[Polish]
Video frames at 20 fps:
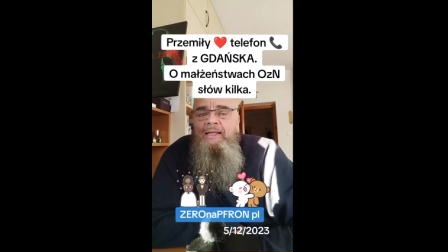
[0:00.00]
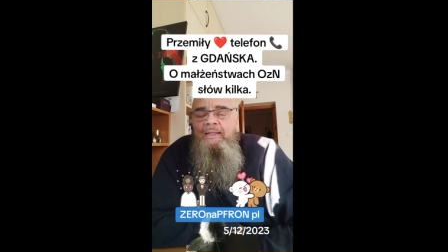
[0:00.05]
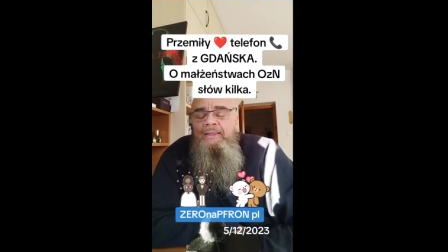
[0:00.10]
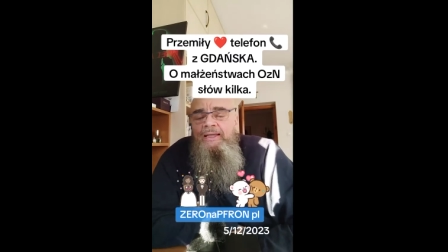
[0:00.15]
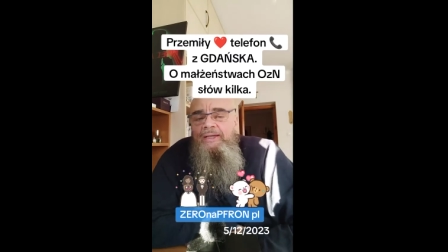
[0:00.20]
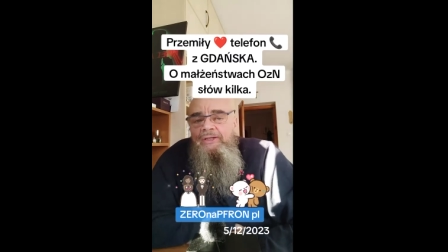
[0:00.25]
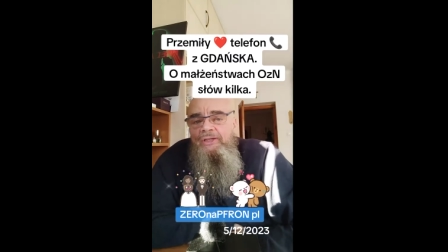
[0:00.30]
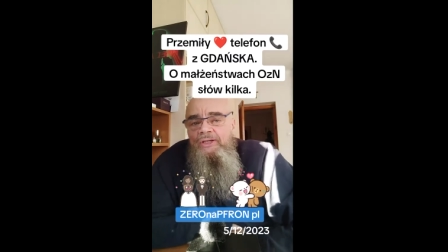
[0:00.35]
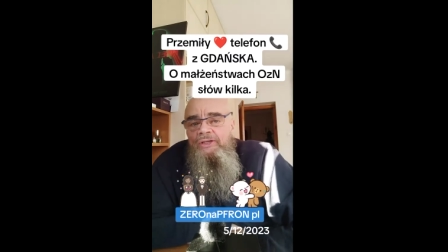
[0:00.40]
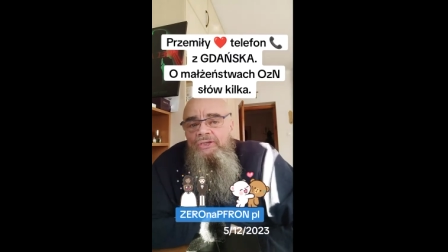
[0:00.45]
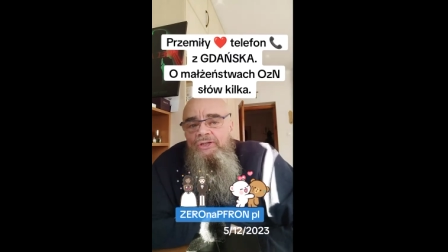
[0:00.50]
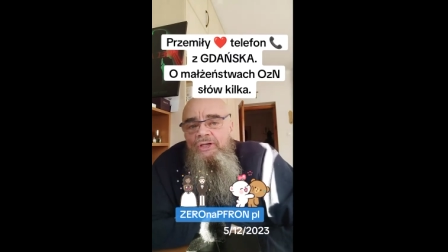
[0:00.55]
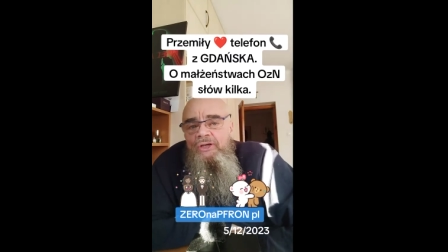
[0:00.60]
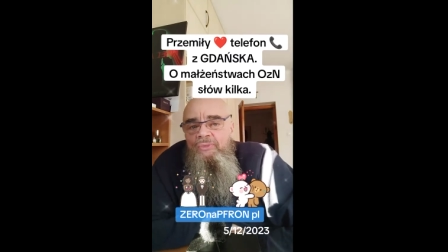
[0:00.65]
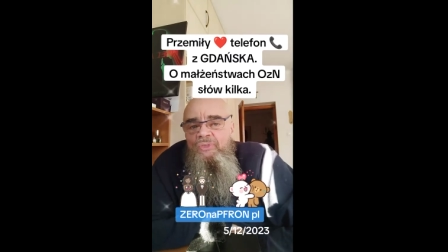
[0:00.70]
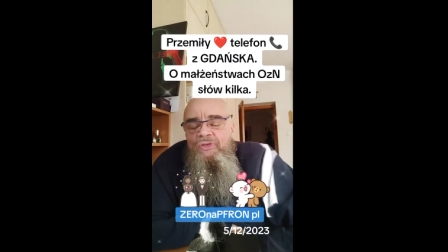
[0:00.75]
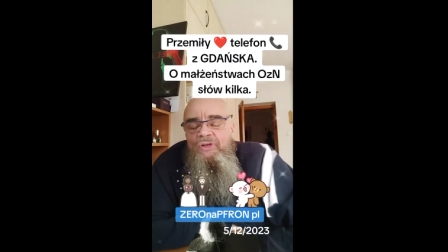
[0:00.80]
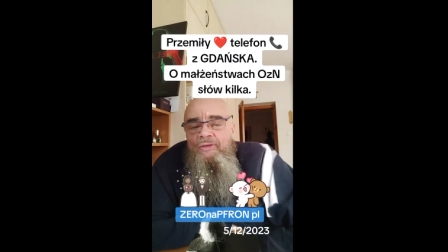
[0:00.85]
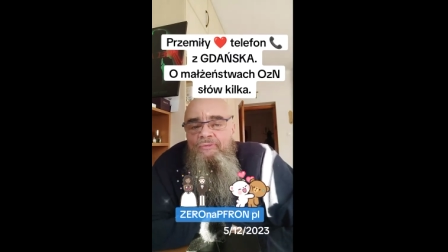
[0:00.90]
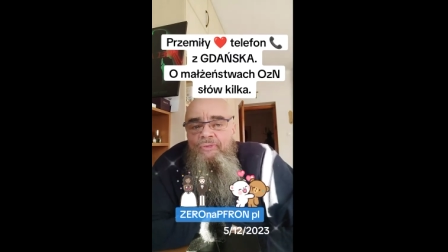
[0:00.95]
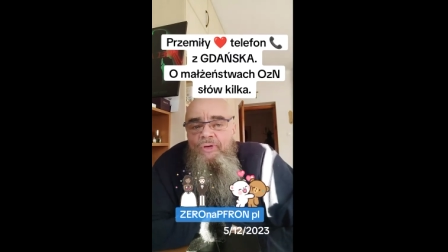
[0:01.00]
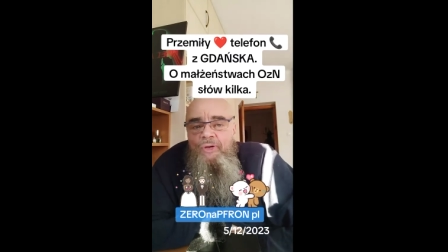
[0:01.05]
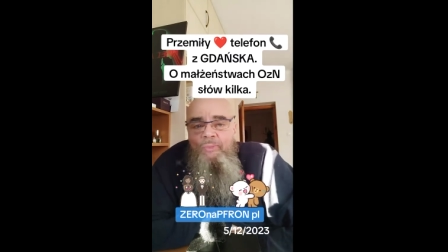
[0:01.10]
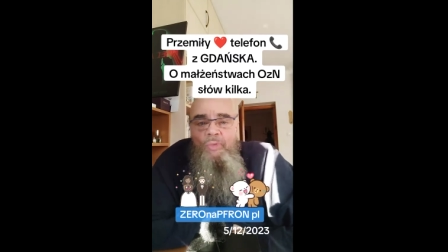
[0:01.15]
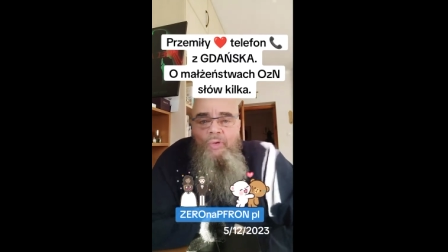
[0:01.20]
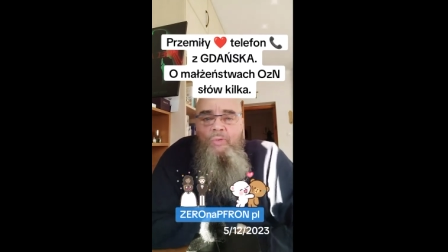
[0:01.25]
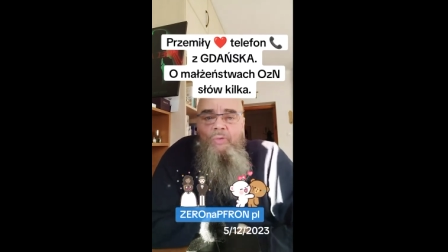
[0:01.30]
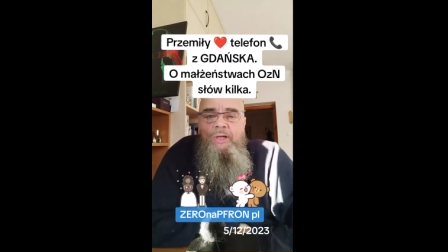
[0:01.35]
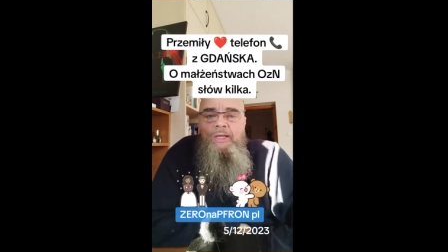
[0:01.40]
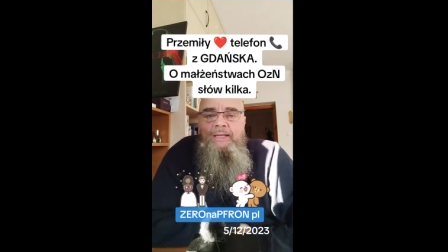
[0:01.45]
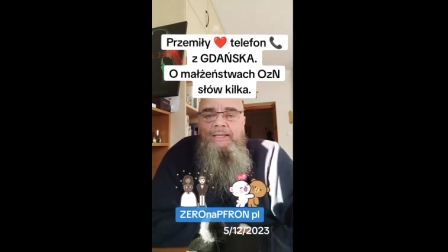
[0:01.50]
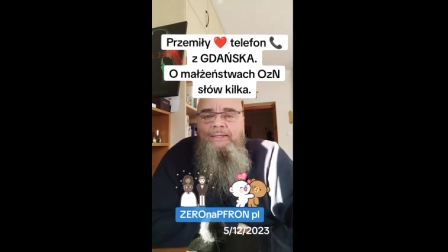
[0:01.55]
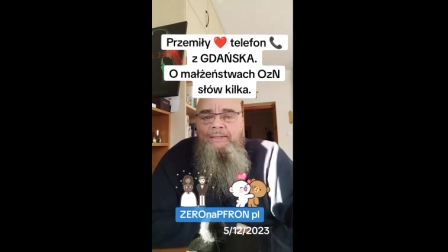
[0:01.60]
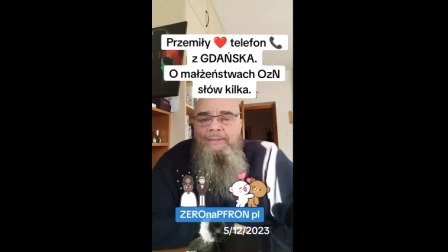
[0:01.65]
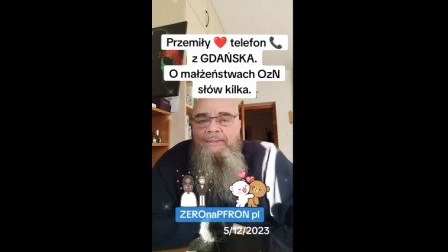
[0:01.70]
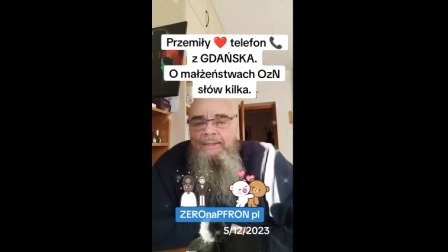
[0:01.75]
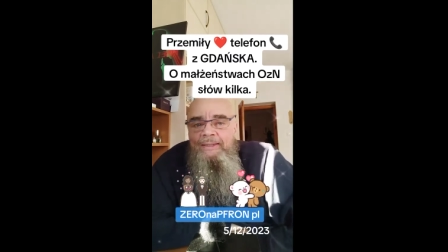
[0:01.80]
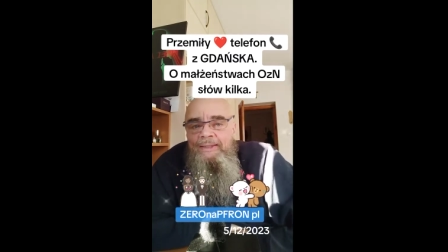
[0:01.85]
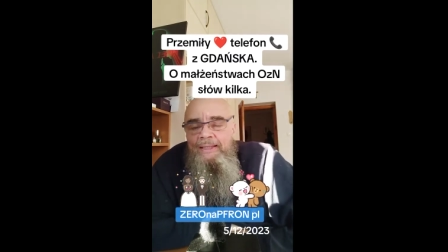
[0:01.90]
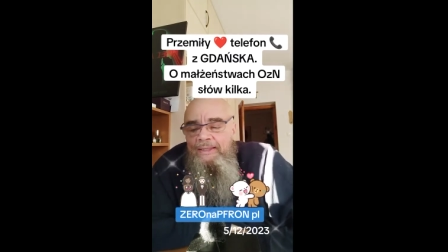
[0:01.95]
najczęściej mówię formułkę,
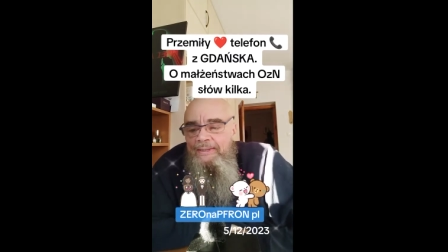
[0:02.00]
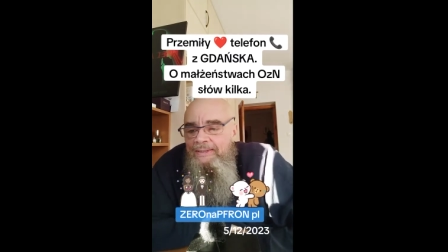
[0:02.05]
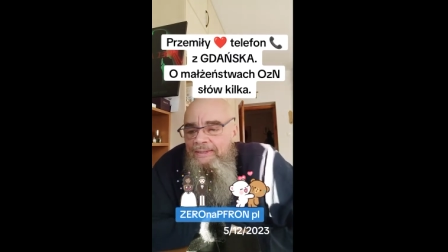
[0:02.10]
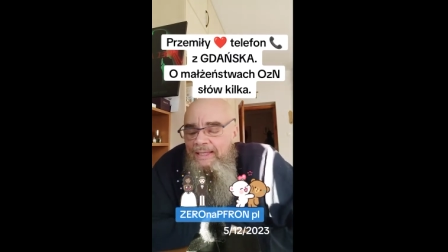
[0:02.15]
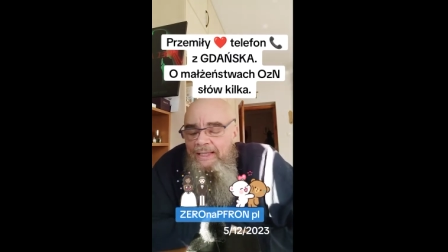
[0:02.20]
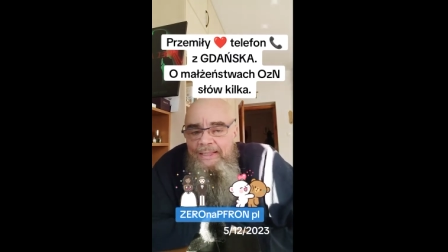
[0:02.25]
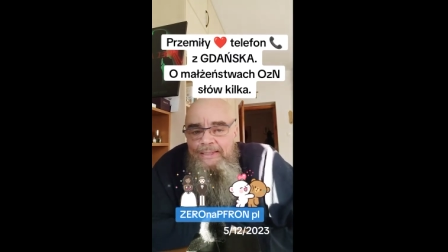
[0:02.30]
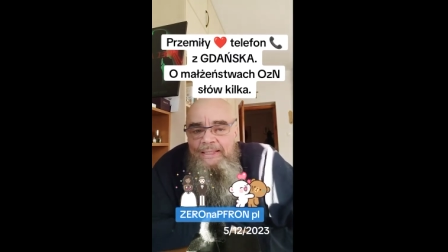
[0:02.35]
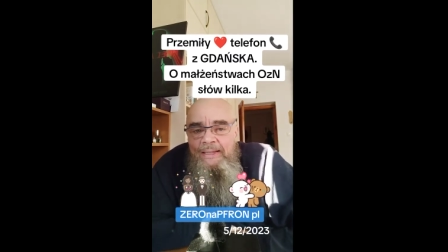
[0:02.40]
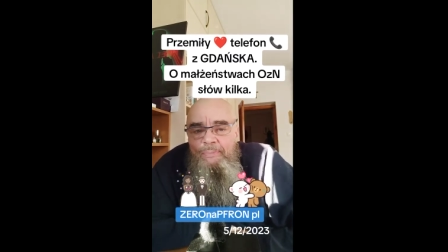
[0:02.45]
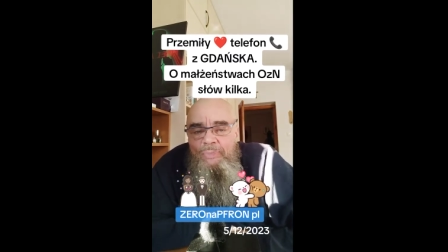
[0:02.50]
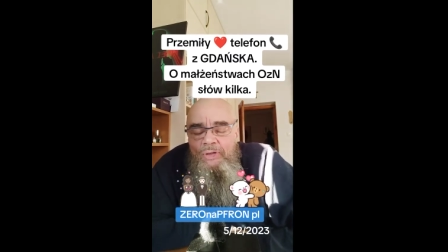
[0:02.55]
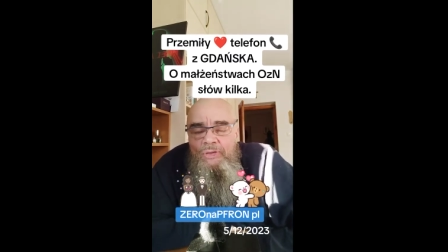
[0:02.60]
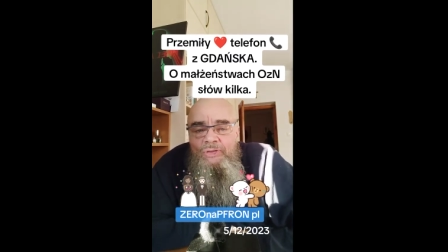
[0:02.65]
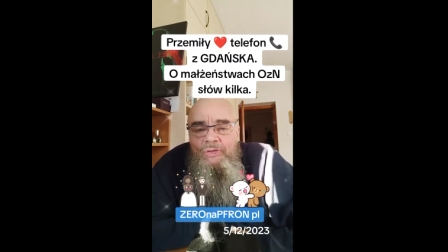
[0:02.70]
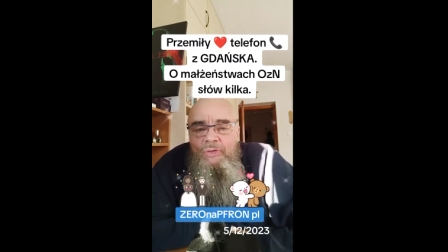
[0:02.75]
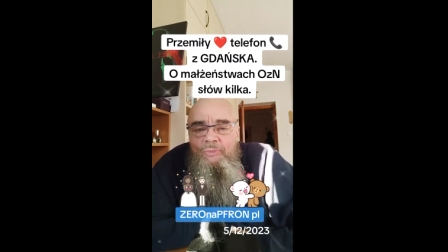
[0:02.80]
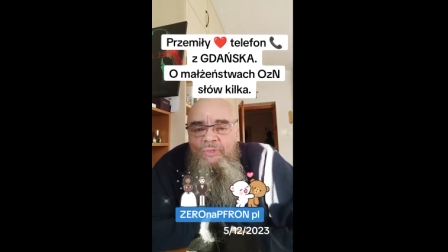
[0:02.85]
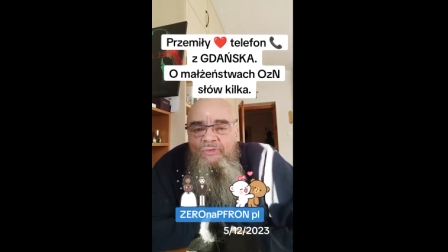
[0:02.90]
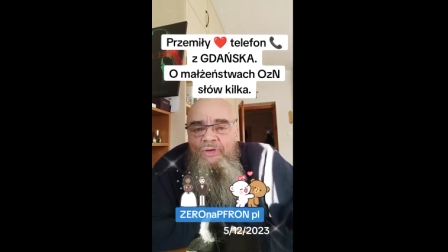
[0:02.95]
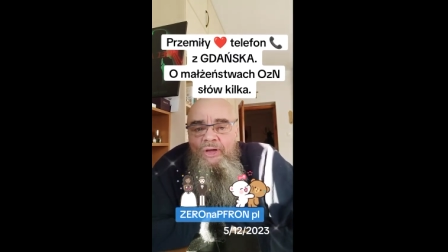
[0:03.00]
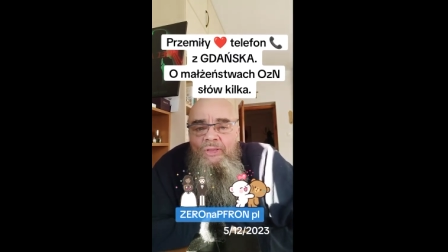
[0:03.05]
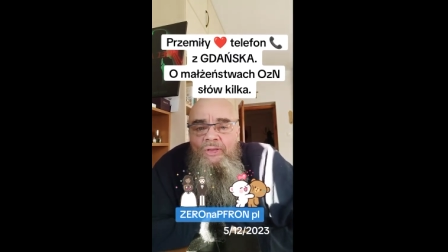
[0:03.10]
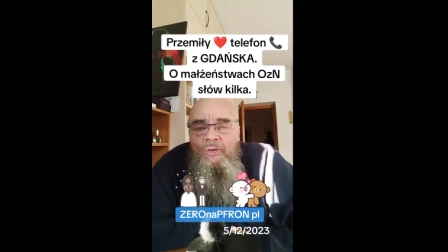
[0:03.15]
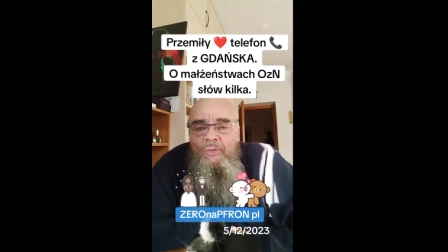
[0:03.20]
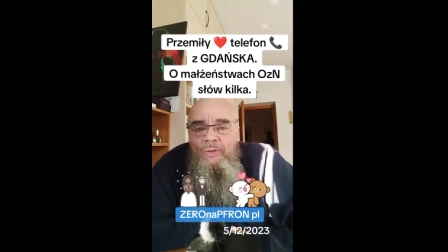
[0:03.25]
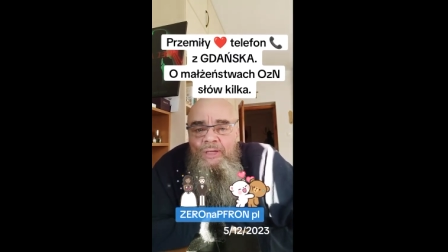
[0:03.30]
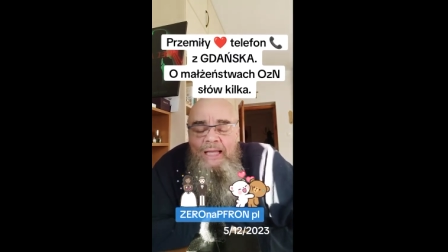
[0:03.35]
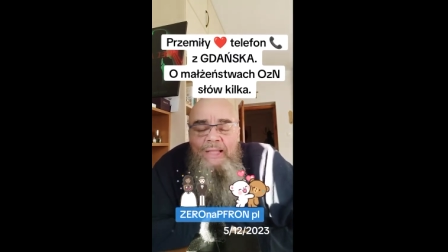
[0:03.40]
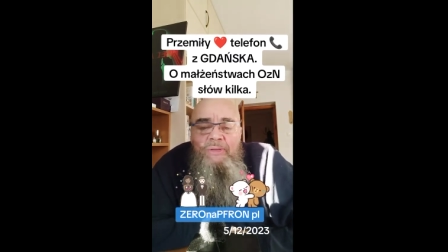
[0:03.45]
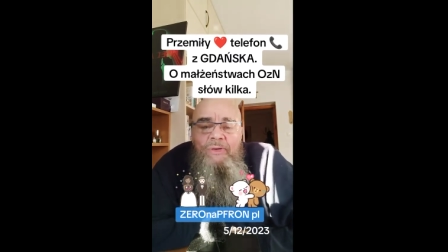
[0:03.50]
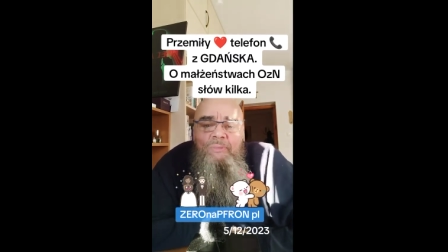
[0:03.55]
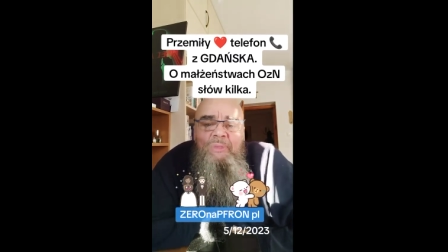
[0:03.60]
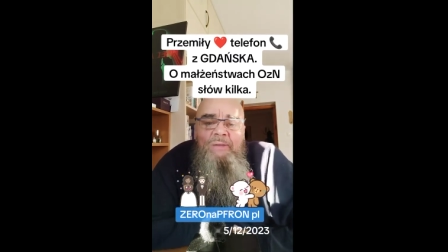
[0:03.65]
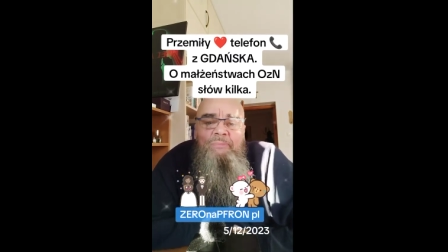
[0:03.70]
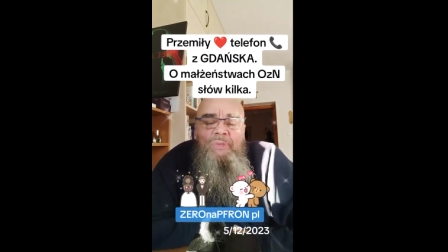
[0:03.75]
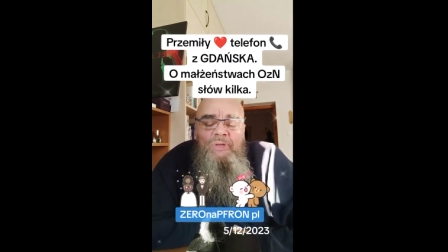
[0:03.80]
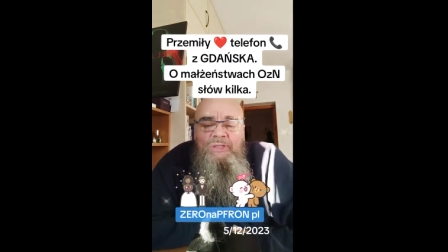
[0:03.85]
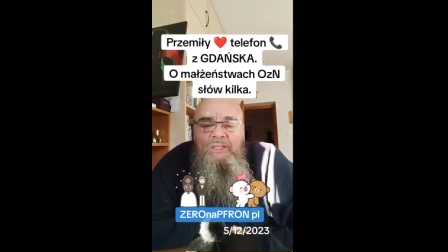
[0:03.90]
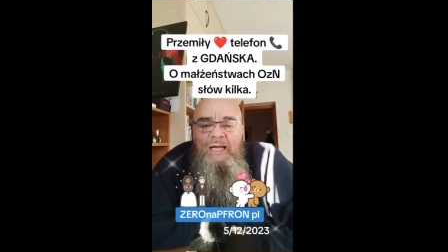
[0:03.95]
tak serca prostą mówioną, radą
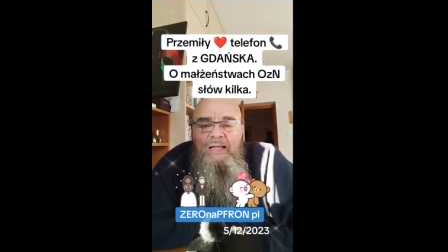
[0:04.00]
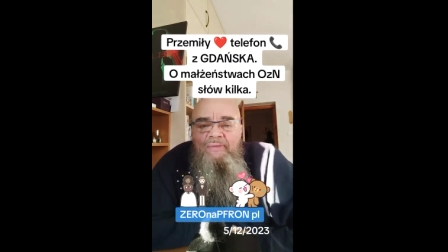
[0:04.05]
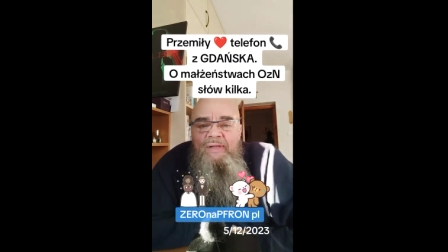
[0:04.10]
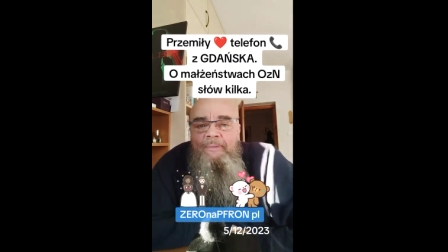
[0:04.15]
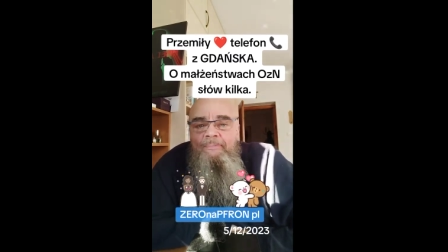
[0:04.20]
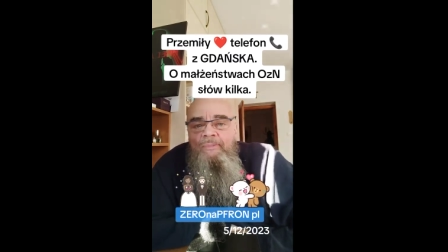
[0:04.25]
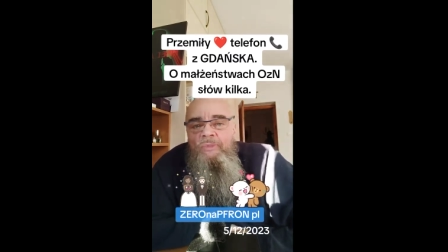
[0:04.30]
pozdrawiam.